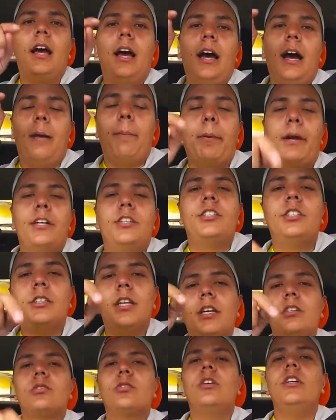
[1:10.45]
A partir
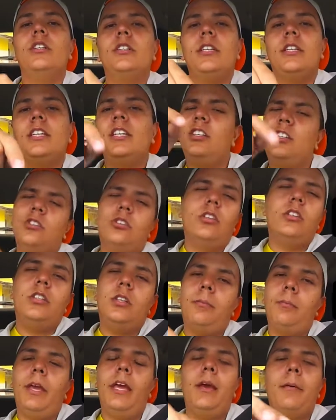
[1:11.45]
das 8h15,
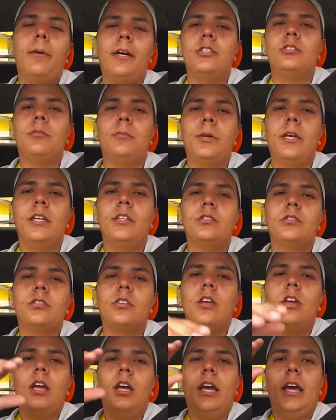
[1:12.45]
8h30 mais ou menos,
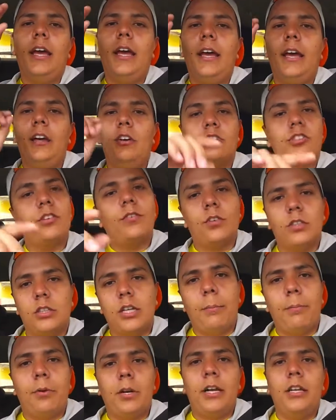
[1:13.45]
é, eu já vou estar
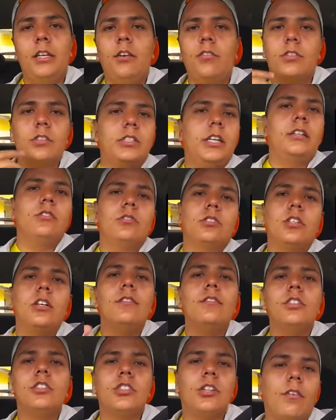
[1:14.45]
tá por ali, eu vou sair do
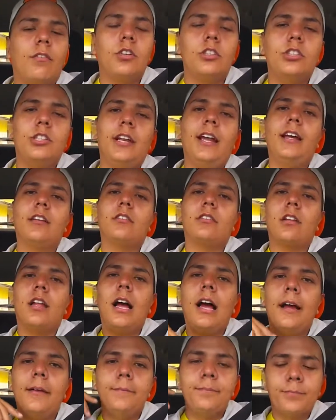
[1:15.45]
serviço, já vou direto
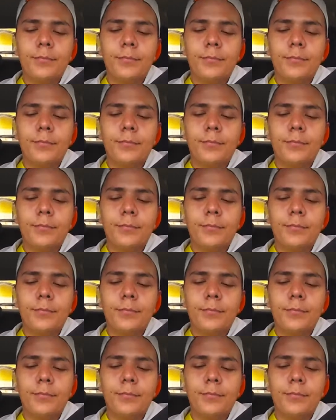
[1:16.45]
lá.